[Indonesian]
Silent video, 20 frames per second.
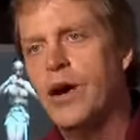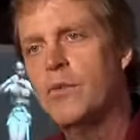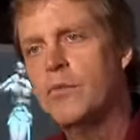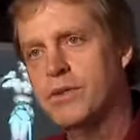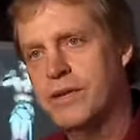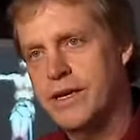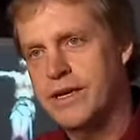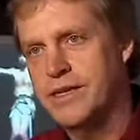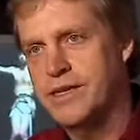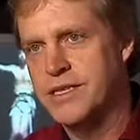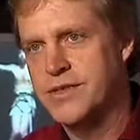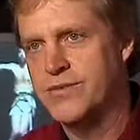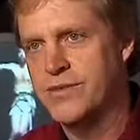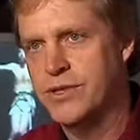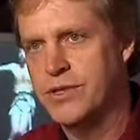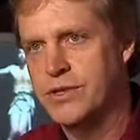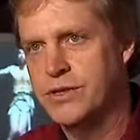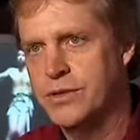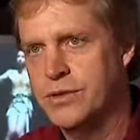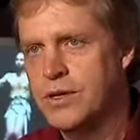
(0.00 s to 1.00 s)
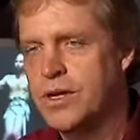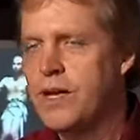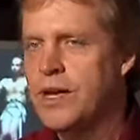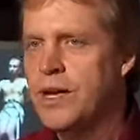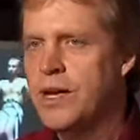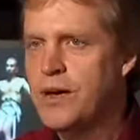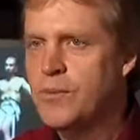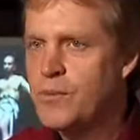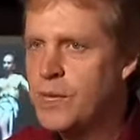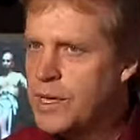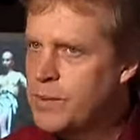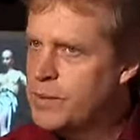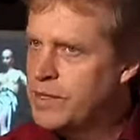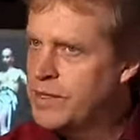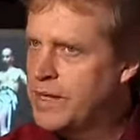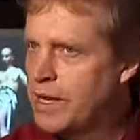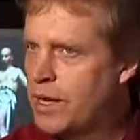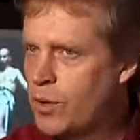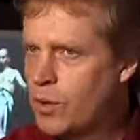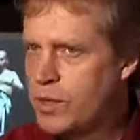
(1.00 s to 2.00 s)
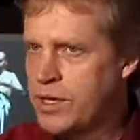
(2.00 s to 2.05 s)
saya bisa berkata, "Oke, okay,